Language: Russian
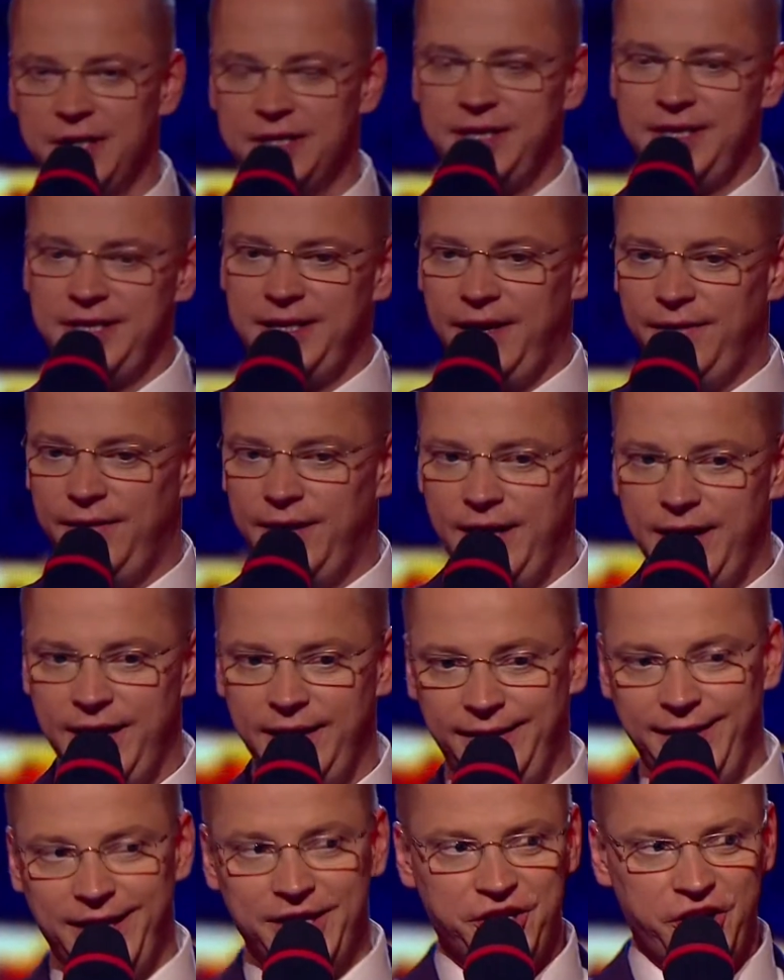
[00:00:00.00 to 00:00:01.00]
заставляет
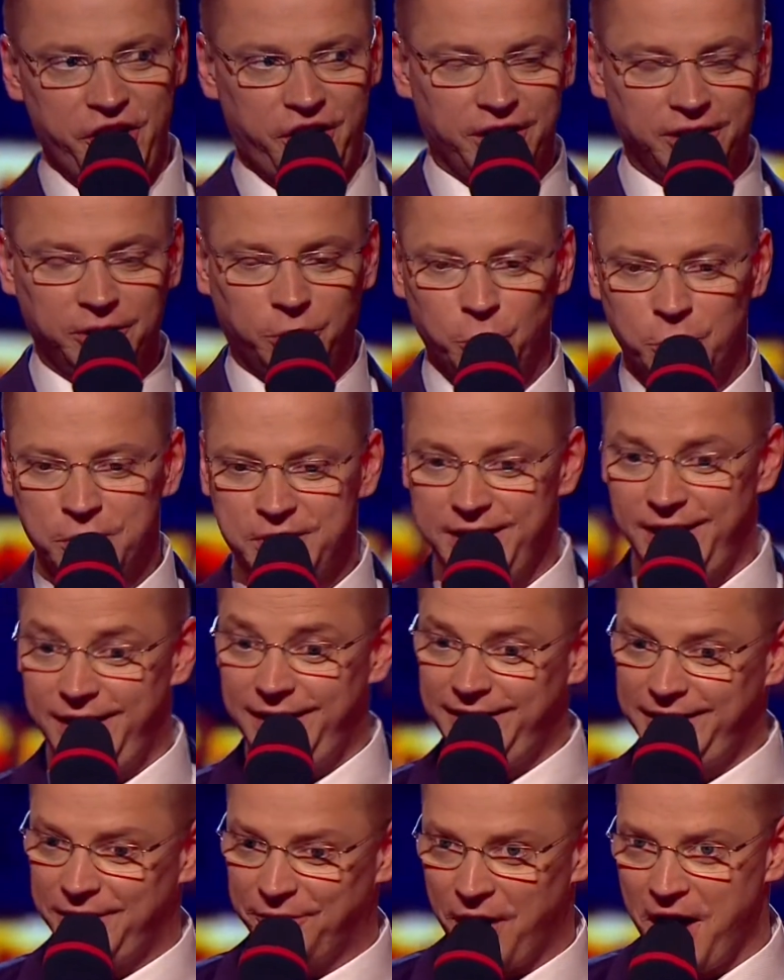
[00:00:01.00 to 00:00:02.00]
наших
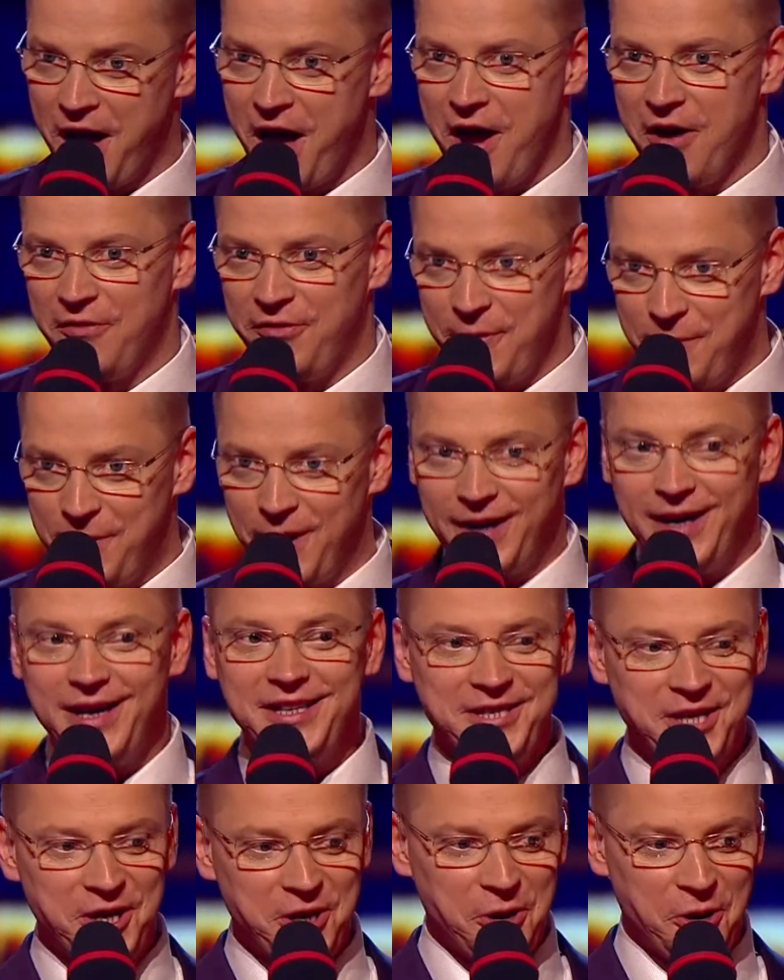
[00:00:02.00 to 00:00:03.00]
конкурсантов выбирать
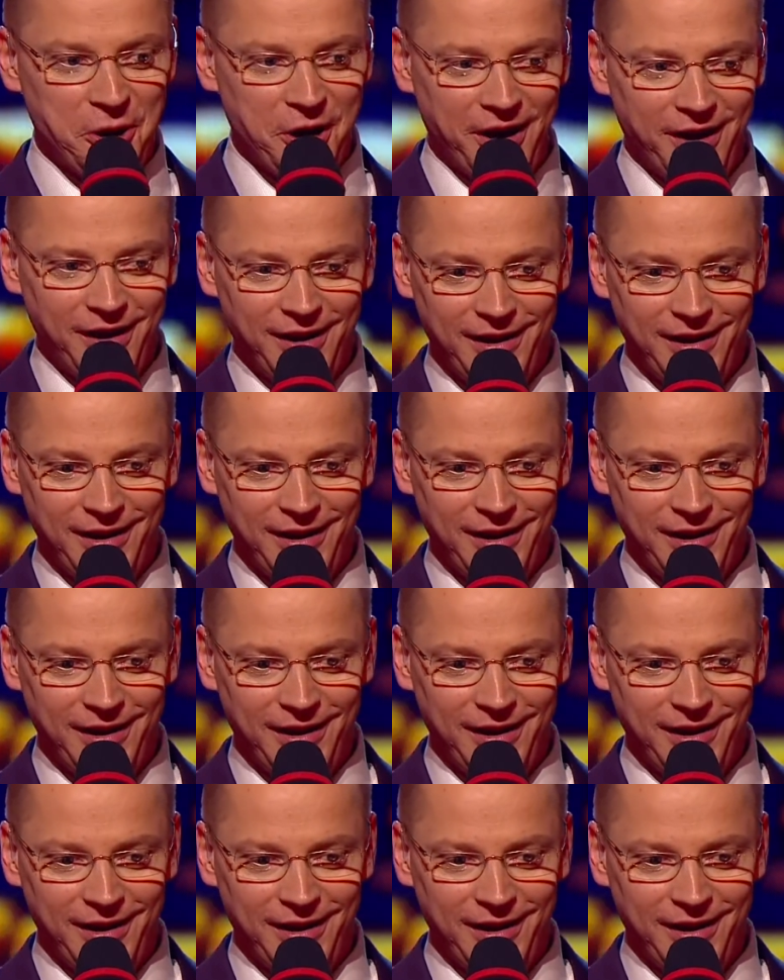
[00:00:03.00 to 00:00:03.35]
ее